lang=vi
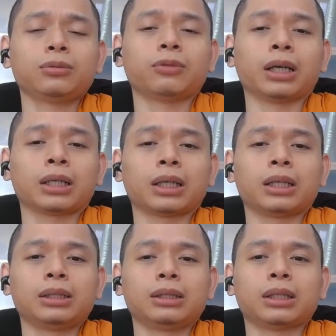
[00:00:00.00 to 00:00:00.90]
và
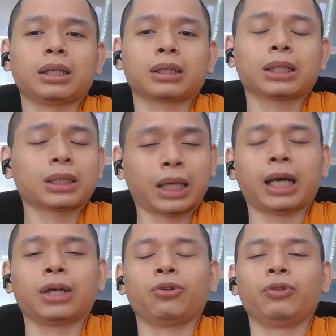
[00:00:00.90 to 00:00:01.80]
cái à, cái
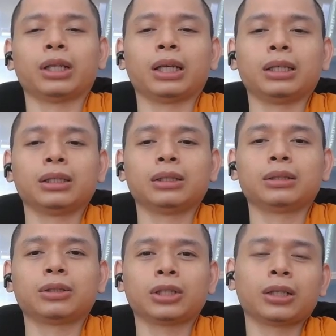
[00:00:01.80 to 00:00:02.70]
tài của vị này
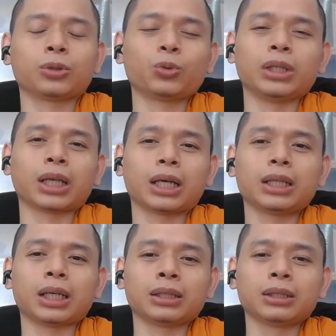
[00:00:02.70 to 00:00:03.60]
cho nên quý vị thấy
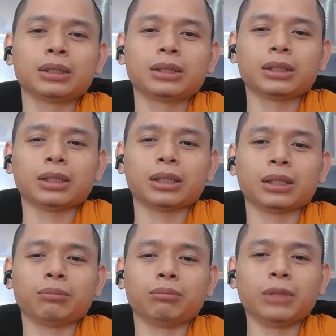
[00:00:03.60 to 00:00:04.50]
là
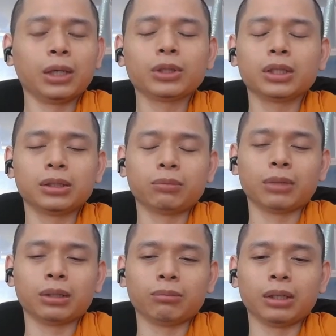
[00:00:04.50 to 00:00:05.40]
à, nếu như
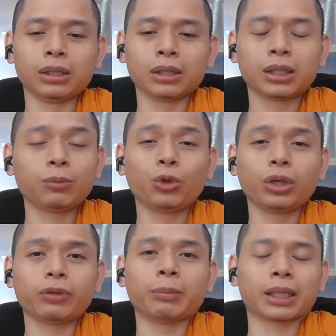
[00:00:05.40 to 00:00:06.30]
mình bị khiếm
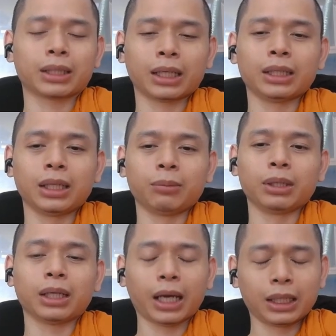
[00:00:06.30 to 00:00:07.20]
khuyết về mặt này thì
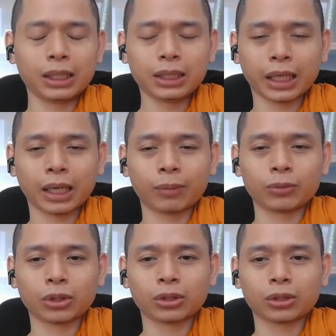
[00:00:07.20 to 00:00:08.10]
mình hãy làm
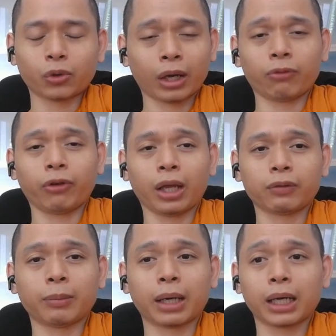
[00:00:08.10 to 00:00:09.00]
cho nó toàn vẹn
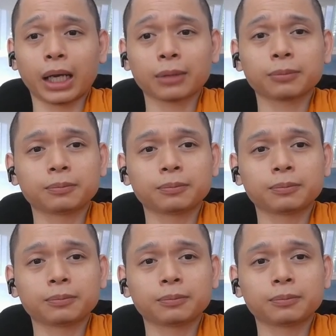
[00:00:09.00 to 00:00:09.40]
về mặt khác